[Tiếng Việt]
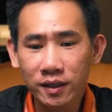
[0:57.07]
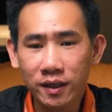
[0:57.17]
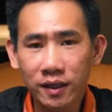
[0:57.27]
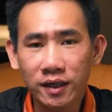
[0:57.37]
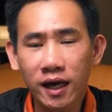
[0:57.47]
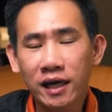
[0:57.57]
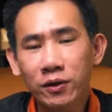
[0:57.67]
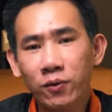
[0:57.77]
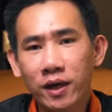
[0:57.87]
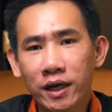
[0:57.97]
Thì hai
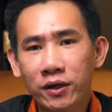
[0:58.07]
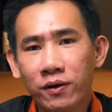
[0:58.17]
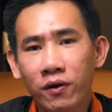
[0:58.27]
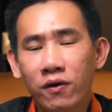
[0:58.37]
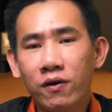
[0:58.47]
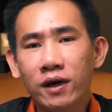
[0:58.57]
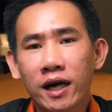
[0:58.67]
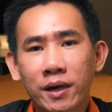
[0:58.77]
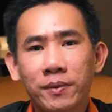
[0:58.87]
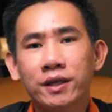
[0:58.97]
dòng loa này nó có
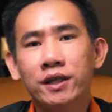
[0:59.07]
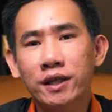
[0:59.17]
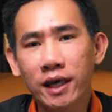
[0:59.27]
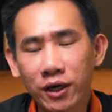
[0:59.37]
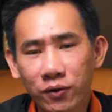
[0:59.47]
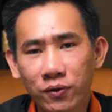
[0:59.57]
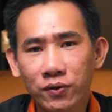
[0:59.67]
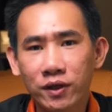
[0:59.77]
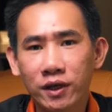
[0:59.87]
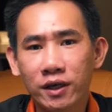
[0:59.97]
khác biệt như thế nào
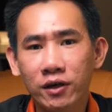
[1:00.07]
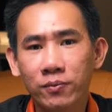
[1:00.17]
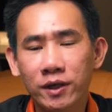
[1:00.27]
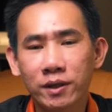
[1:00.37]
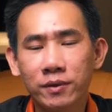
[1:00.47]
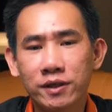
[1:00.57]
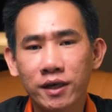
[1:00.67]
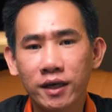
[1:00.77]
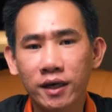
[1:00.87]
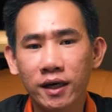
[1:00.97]
thì hôm nay thì mình
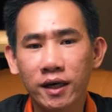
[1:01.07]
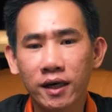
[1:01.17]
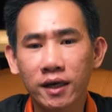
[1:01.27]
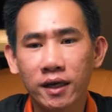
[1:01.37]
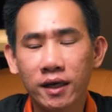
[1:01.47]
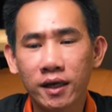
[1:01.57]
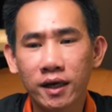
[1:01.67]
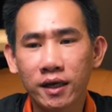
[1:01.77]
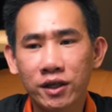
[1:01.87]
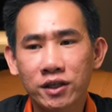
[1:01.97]
sẽ
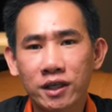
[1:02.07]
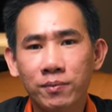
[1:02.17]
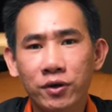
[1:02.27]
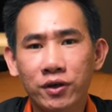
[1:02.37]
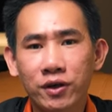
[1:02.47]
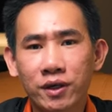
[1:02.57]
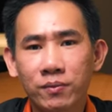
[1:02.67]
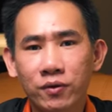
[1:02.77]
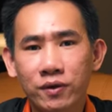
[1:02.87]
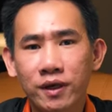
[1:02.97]
chia sẻ với mọi người
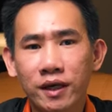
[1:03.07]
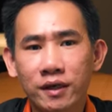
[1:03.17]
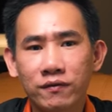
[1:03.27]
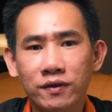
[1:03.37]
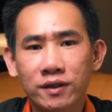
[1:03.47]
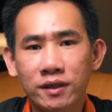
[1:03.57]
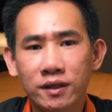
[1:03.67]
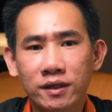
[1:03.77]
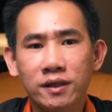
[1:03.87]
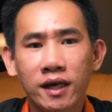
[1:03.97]
một cái
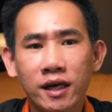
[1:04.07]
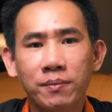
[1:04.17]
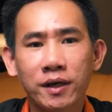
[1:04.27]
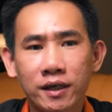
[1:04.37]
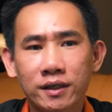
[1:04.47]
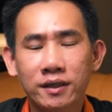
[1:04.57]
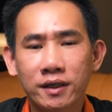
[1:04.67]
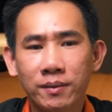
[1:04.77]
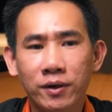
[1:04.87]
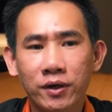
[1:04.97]
những khác biệt
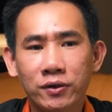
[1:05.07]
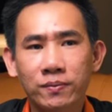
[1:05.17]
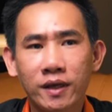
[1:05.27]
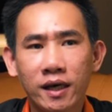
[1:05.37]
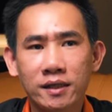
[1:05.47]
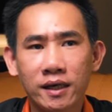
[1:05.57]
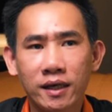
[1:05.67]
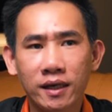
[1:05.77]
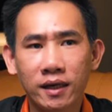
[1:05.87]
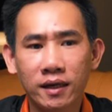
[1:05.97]
để mọi người chúng ta
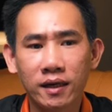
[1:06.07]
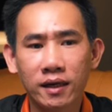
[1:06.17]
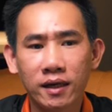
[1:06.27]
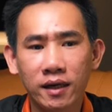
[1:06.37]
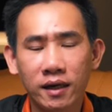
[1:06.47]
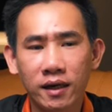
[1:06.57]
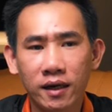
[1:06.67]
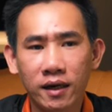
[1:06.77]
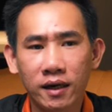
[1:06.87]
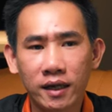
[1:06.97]
sẽ
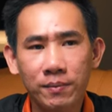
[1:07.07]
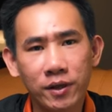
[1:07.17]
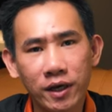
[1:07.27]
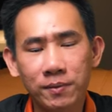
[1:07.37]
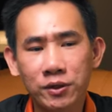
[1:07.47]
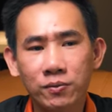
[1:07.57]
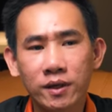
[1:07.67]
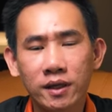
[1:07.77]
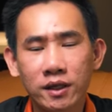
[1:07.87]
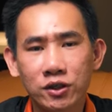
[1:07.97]
nắm thêm để chúng
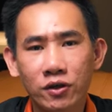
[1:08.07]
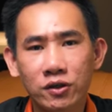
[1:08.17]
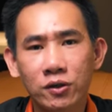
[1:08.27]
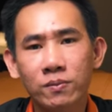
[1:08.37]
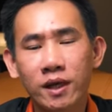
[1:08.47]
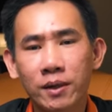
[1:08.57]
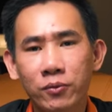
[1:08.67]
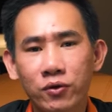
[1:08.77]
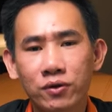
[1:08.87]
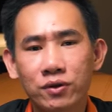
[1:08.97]
ta lựa chọn cho chúng ta
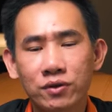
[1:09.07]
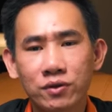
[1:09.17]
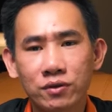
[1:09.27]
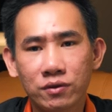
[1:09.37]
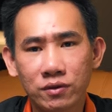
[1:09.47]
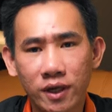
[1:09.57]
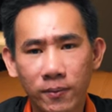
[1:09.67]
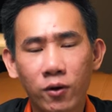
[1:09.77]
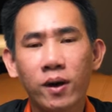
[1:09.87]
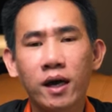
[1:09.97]
một
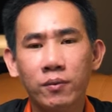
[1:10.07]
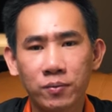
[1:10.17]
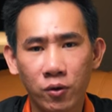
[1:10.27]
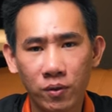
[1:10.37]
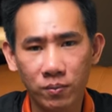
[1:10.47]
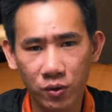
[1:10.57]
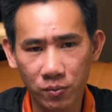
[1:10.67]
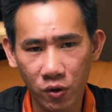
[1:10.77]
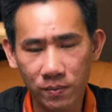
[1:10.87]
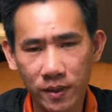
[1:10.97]
cặp loa, một
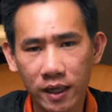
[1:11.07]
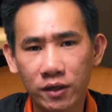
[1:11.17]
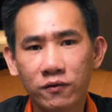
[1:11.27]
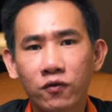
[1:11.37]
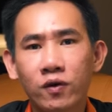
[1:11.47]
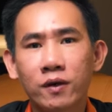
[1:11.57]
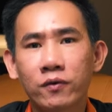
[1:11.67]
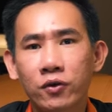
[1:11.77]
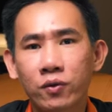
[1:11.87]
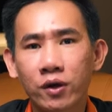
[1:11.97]
bộ âm thanh nó phù hợp
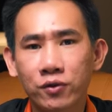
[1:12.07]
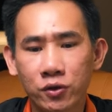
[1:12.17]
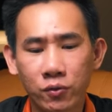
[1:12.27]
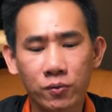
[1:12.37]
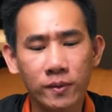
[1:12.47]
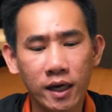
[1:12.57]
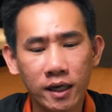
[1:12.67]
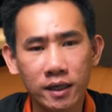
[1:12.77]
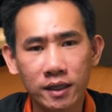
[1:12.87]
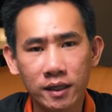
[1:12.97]
với nhu cầu sử dụng của chúng
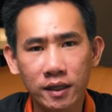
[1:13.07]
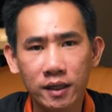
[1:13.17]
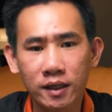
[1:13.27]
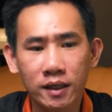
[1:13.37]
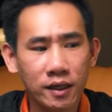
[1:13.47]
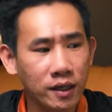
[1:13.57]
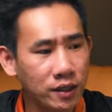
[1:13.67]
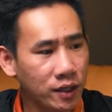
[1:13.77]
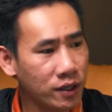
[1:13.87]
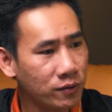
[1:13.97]
ta.
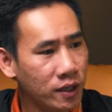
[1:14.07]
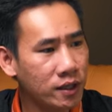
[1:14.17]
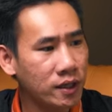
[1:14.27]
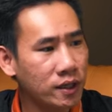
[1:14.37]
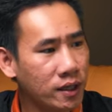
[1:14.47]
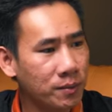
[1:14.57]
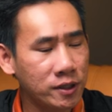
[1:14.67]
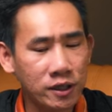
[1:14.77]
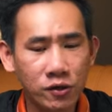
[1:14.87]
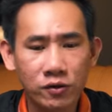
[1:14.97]
Thì đầu tiên thì mình
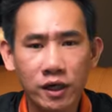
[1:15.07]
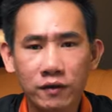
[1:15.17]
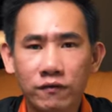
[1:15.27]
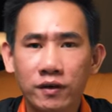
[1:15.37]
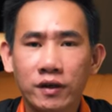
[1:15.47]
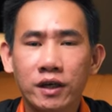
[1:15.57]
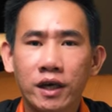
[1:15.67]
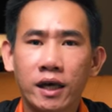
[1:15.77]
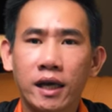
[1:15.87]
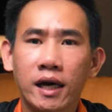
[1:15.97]
sẽ so sánh về vấn
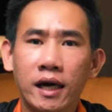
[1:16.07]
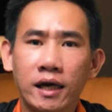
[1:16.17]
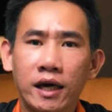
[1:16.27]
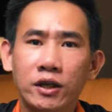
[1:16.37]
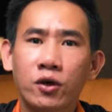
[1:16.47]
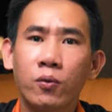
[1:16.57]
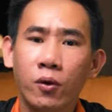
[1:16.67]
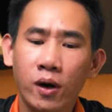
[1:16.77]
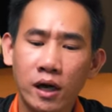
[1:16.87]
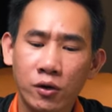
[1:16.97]
đề là cái thùng
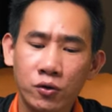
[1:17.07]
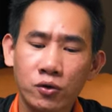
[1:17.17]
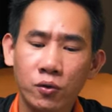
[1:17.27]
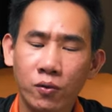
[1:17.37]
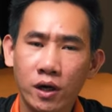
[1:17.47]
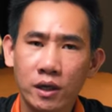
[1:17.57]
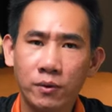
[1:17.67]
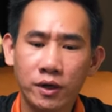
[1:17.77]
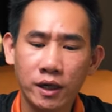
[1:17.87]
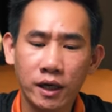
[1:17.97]
loa, cấu trúc của thùng loa đây
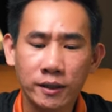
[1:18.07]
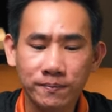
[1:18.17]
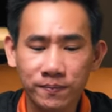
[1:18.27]
mọi người ha.